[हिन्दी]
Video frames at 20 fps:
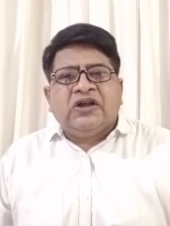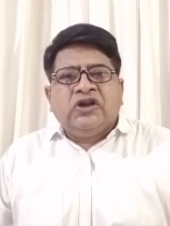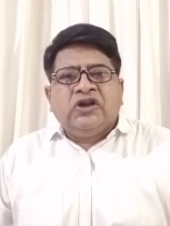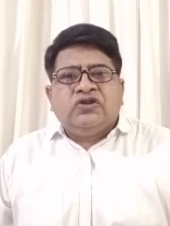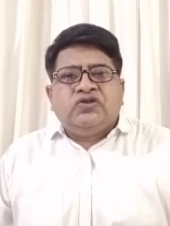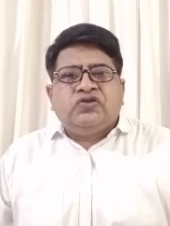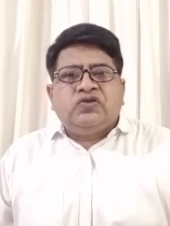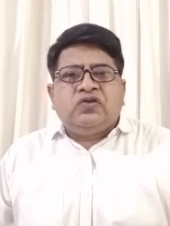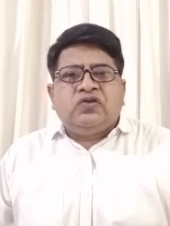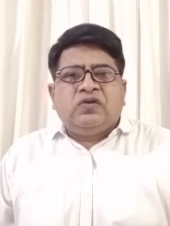
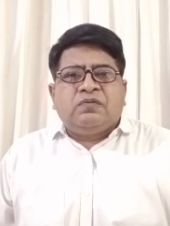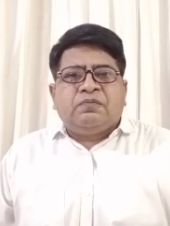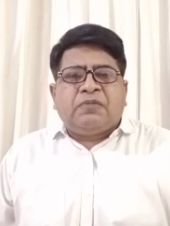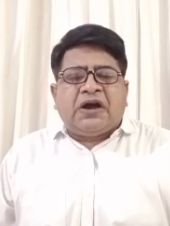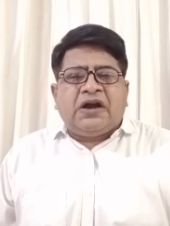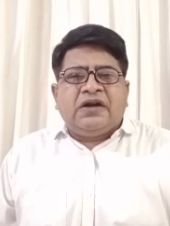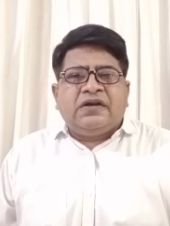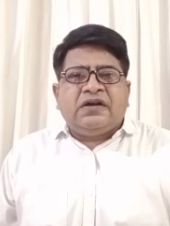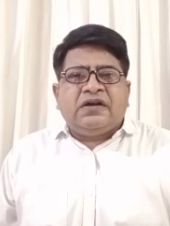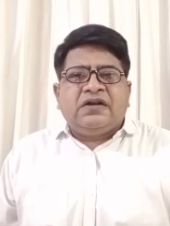जो लोग
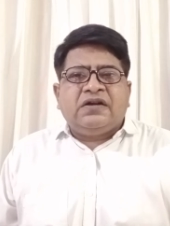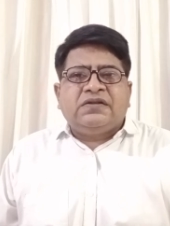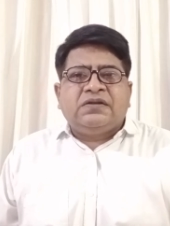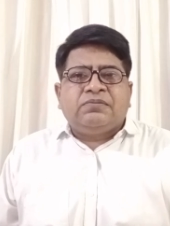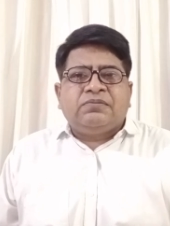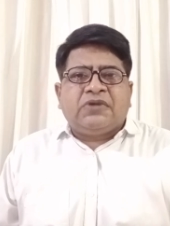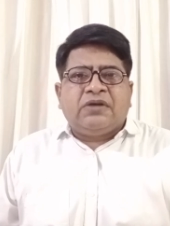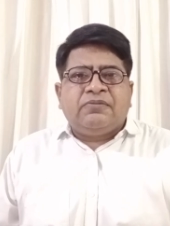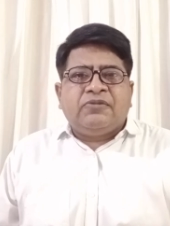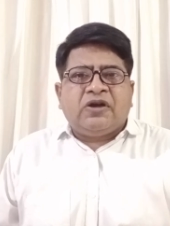पार्टनरशिप
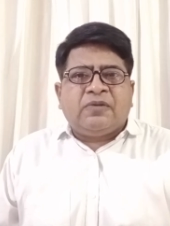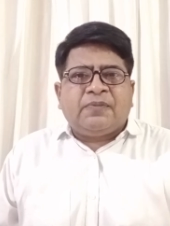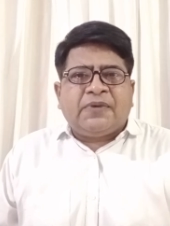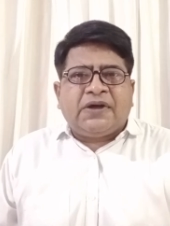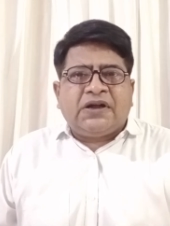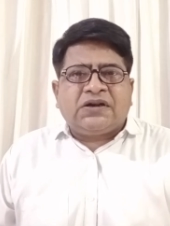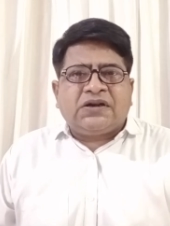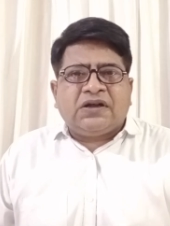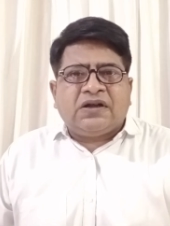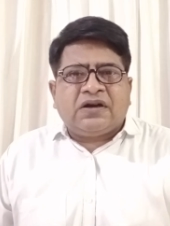का
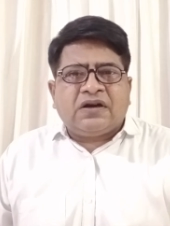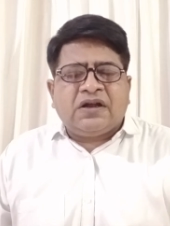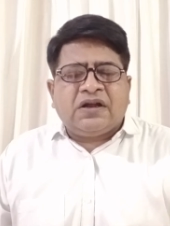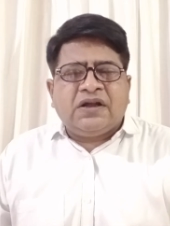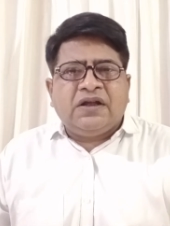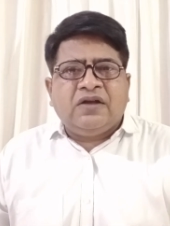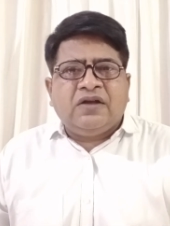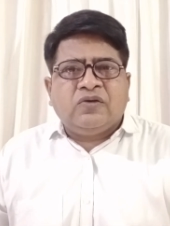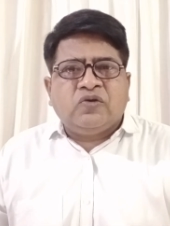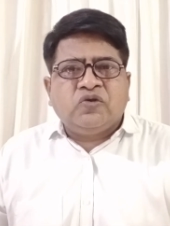व्यापार कर रहे
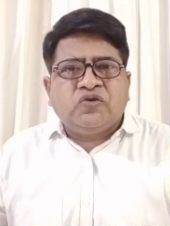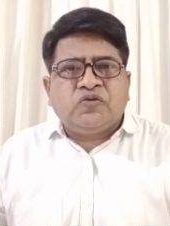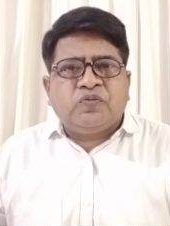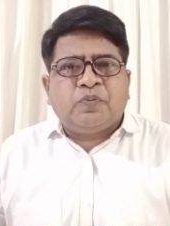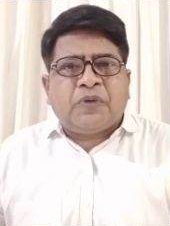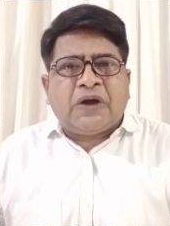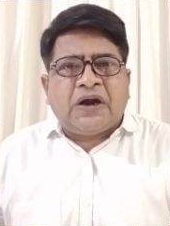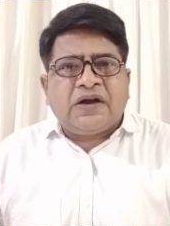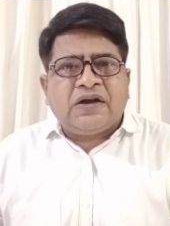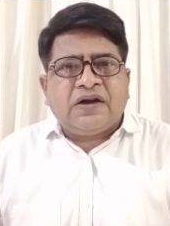हैं उस
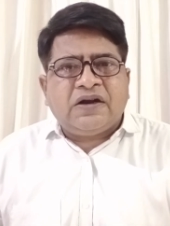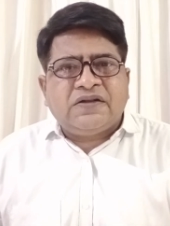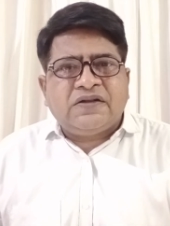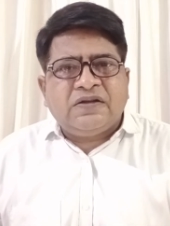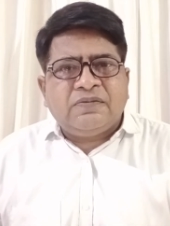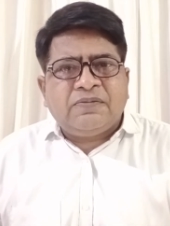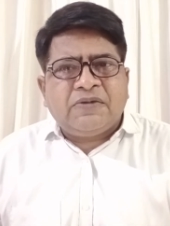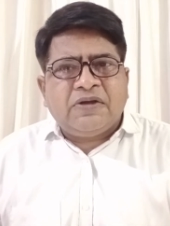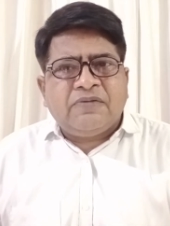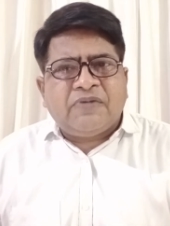
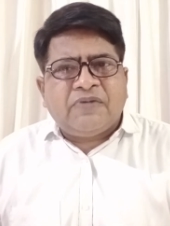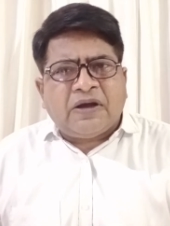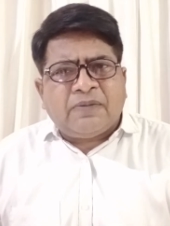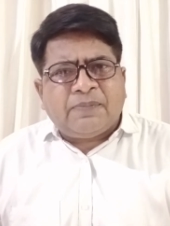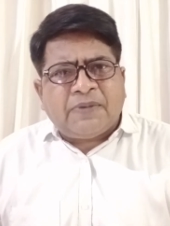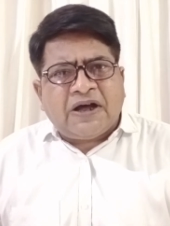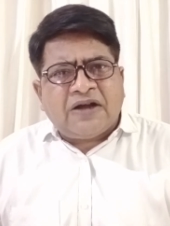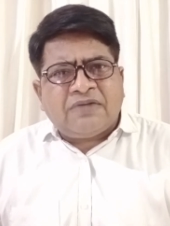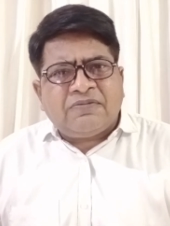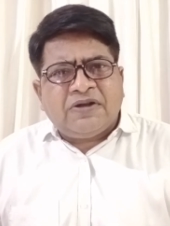पार्टनरशिप के
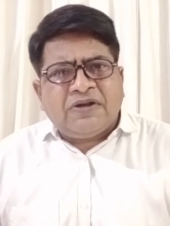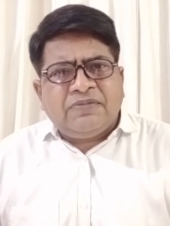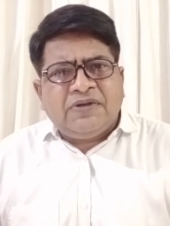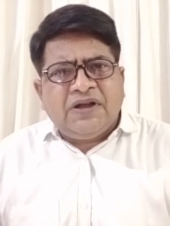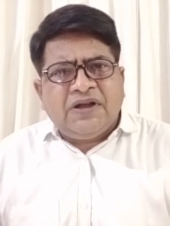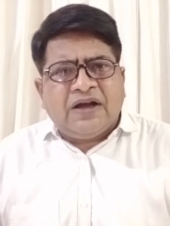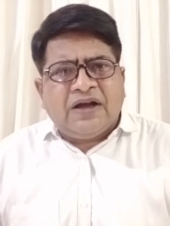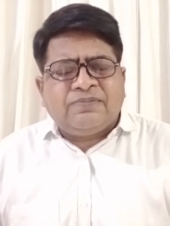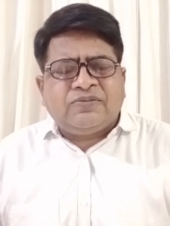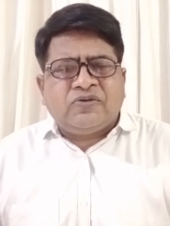व्यापार में भी
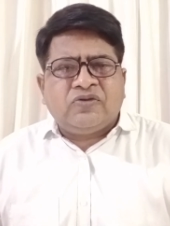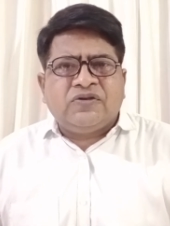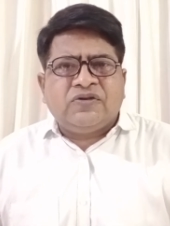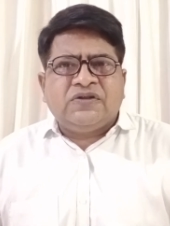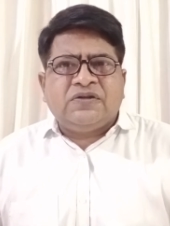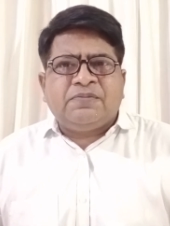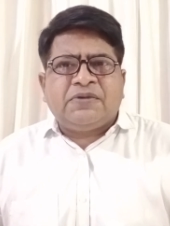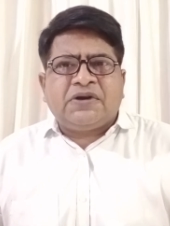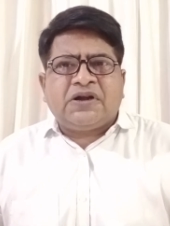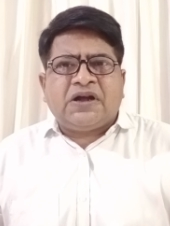आपको
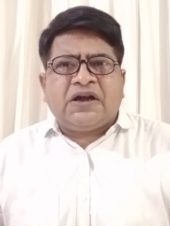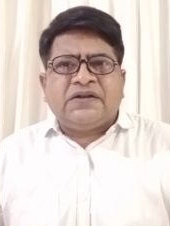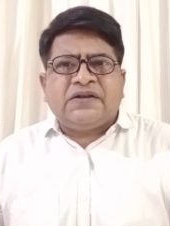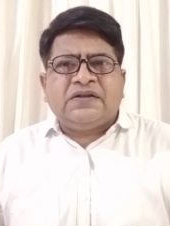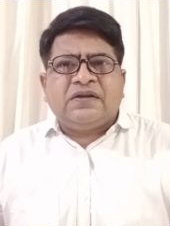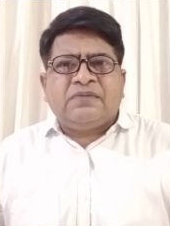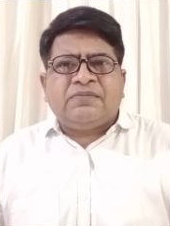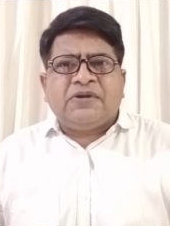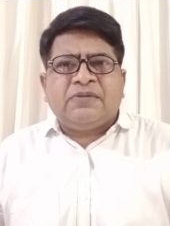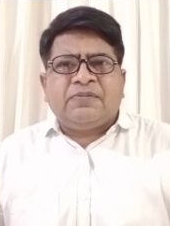किसी प्रकार से
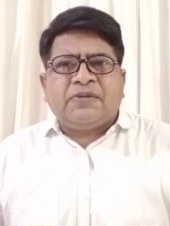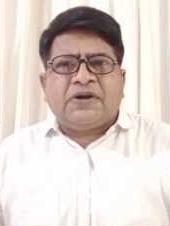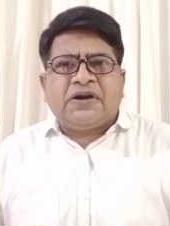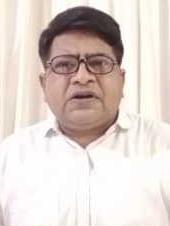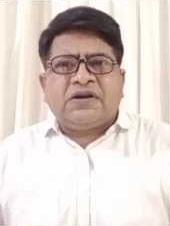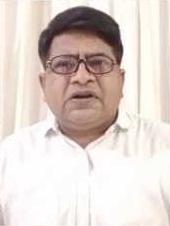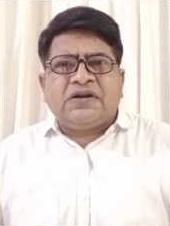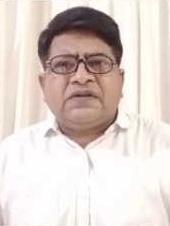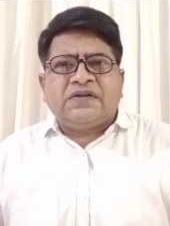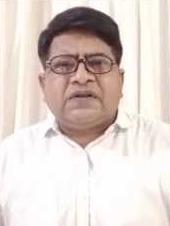अपने
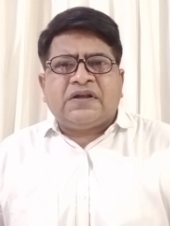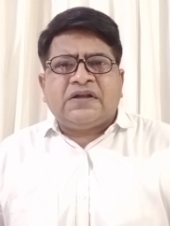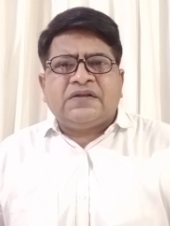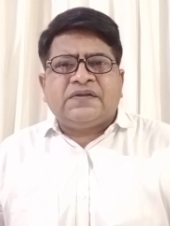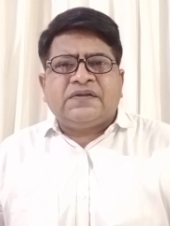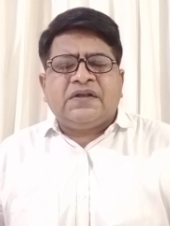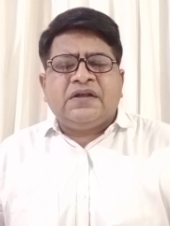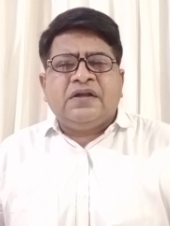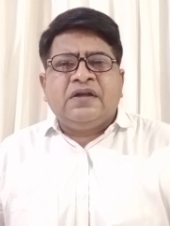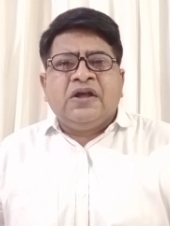पार्टनर के साथ
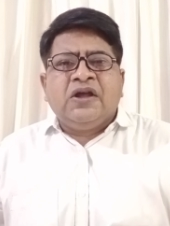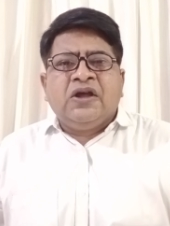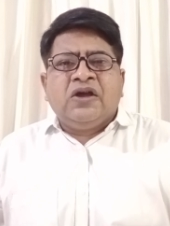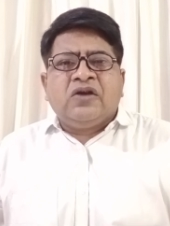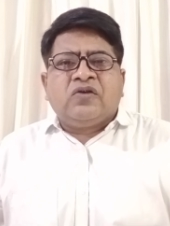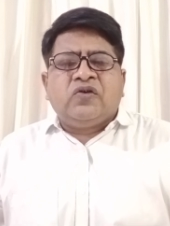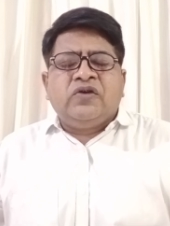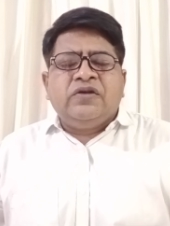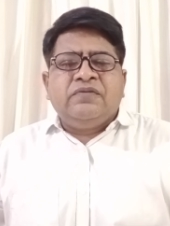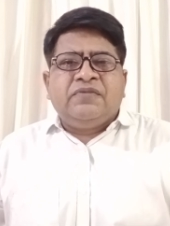से
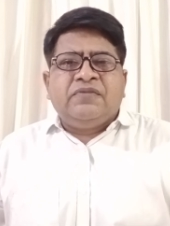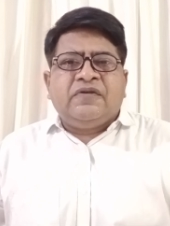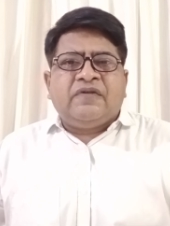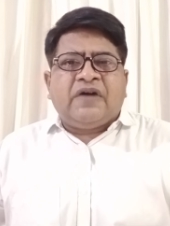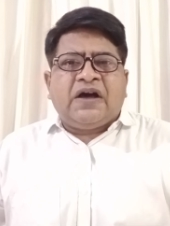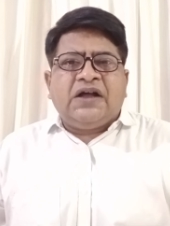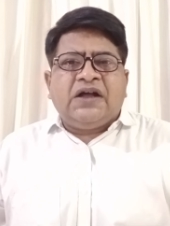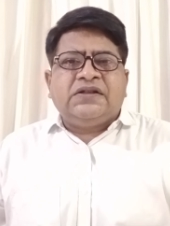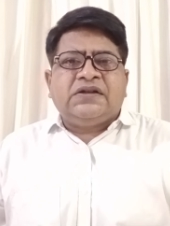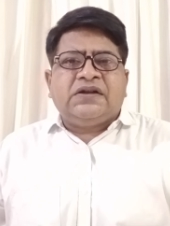कोई
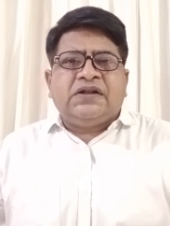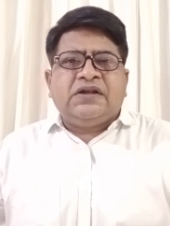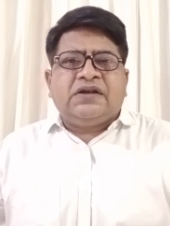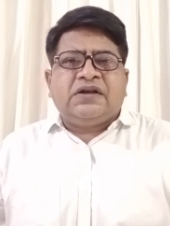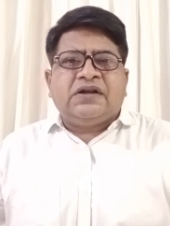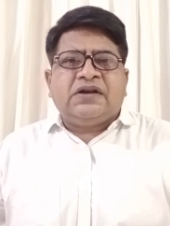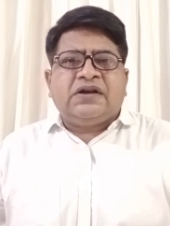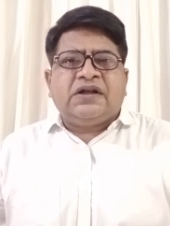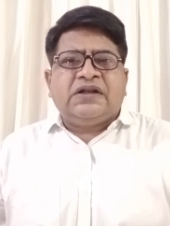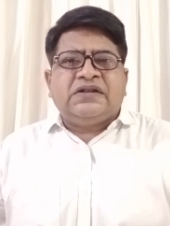विवाद नहीं
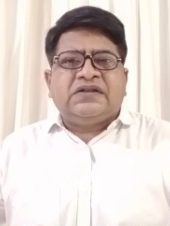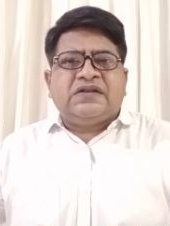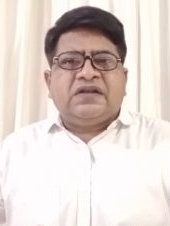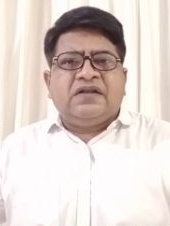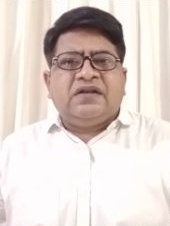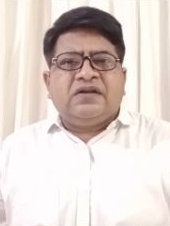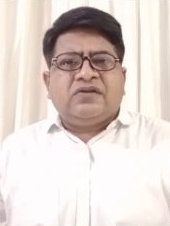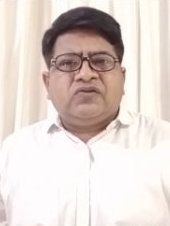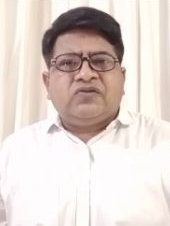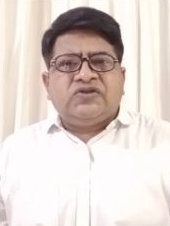करना
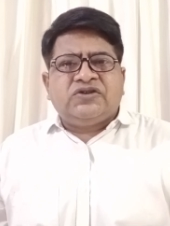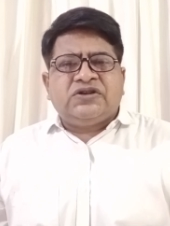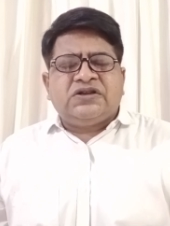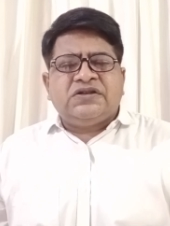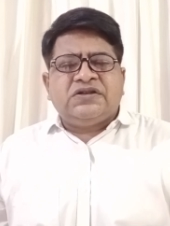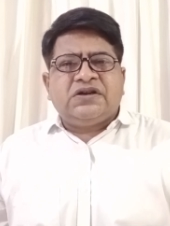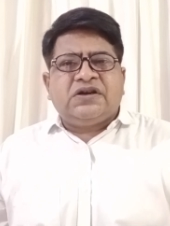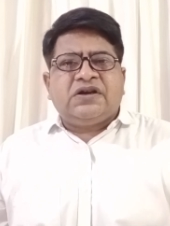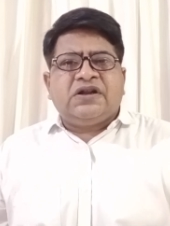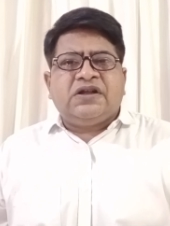चाहिए कोई
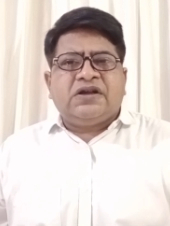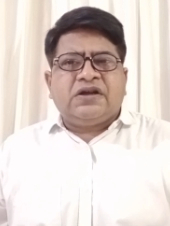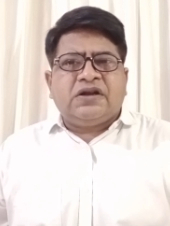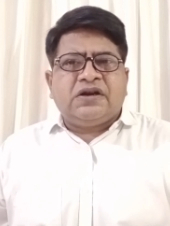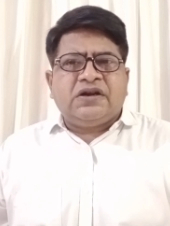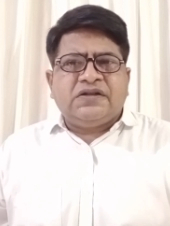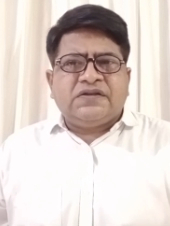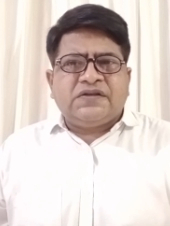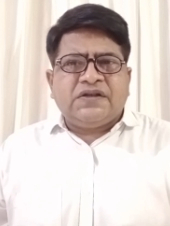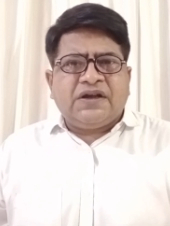झंझट नहीं
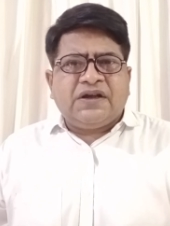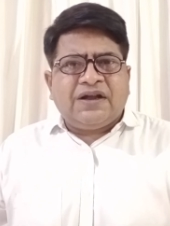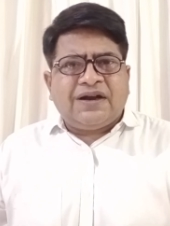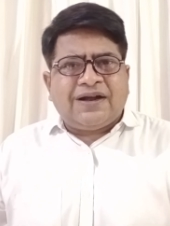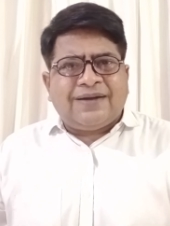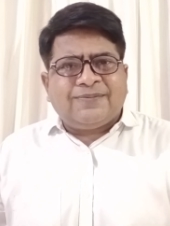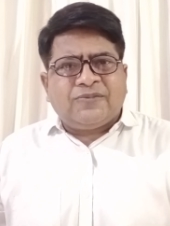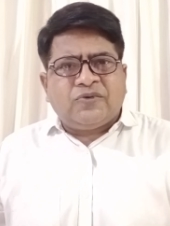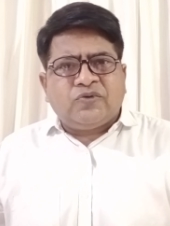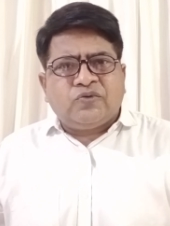करनी चाहिए अगर
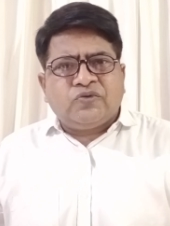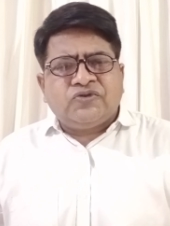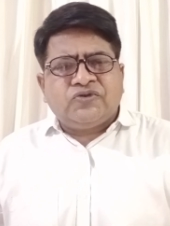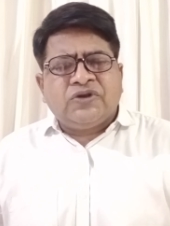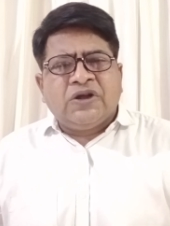आपको कुछ